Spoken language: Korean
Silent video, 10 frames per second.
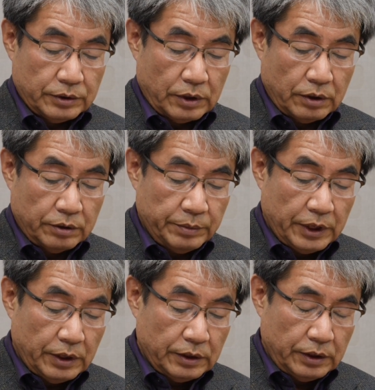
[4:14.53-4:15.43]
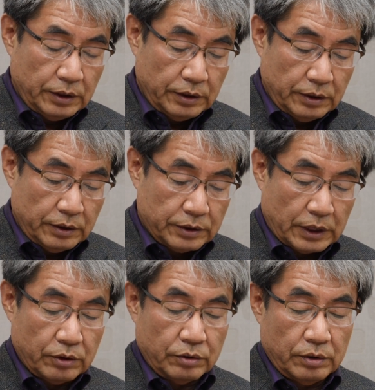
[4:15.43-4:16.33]
처음에 이
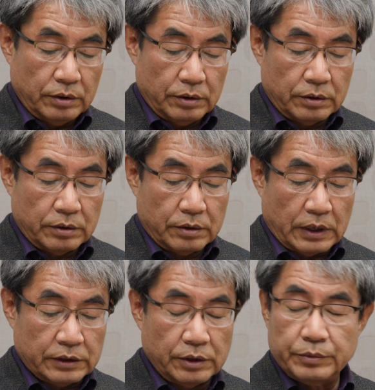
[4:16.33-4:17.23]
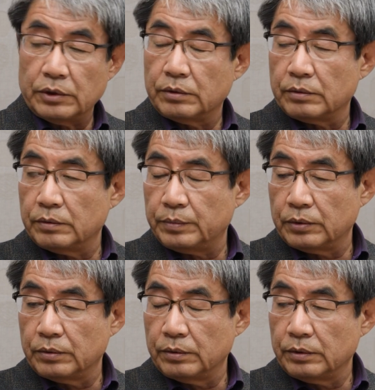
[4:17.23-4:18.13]
자료를 간접적으로
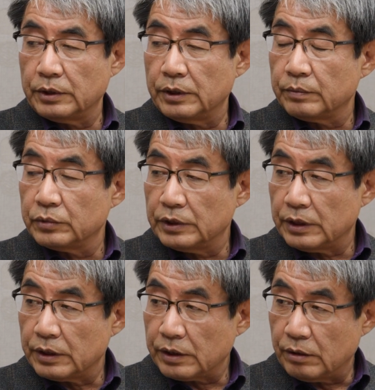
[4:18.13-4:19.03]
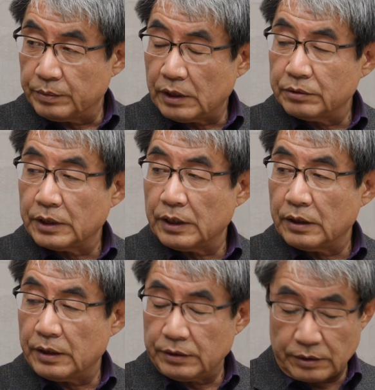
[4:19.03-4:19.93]
보고 이거는 문제될 게 없다고
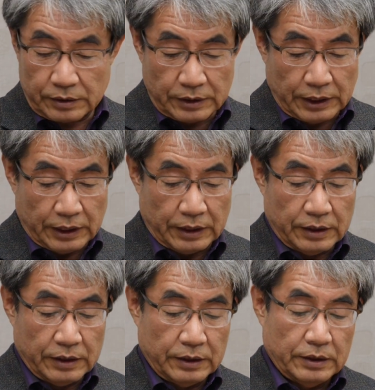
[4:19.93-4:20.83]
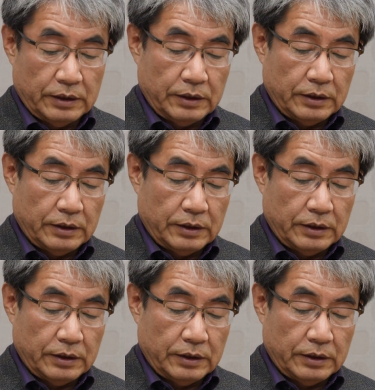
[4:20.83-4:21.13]
생각을 했었는데 네네.